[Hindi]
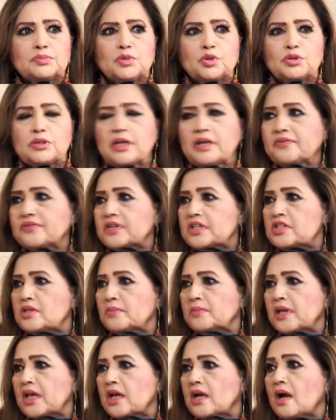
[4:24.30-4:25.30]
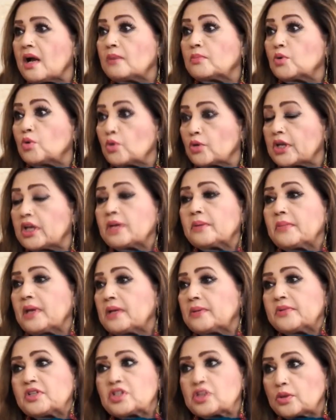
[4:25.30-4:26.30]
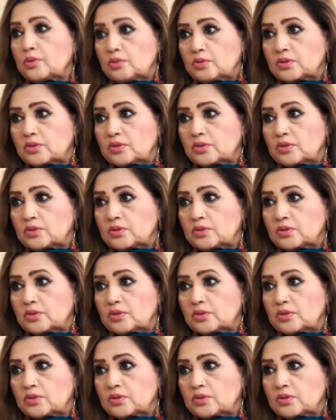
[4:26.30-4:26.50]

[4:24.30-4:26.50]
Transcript: मुख्तलिफ़ किस्म के काम कुकिंग में हमेशा